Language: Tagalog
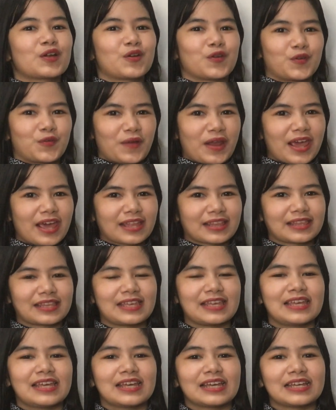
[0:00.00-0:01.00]
correct.
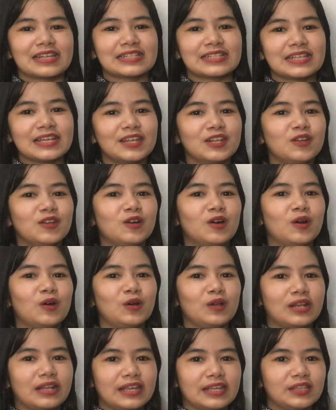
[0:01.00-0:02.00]
Kasi
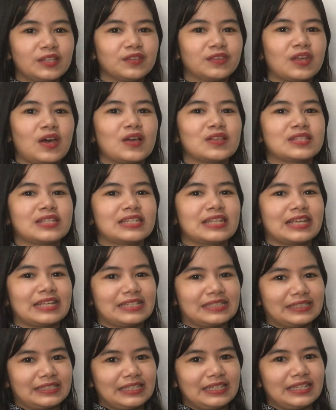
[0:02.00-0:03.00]
noong late
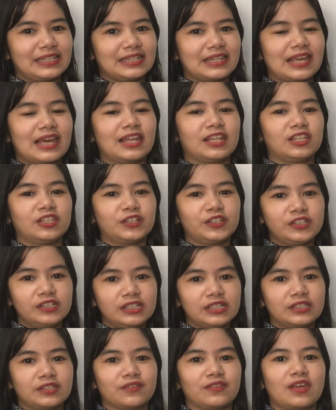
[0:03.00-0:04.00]
2019 at
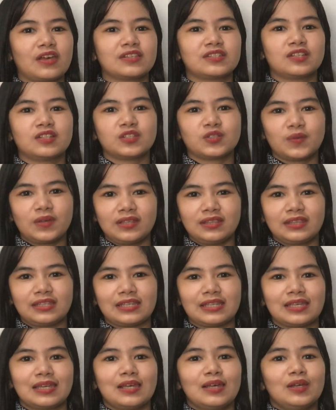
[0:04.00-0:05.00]
early
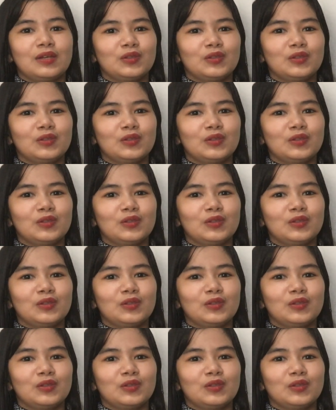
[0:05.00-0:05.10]
2020,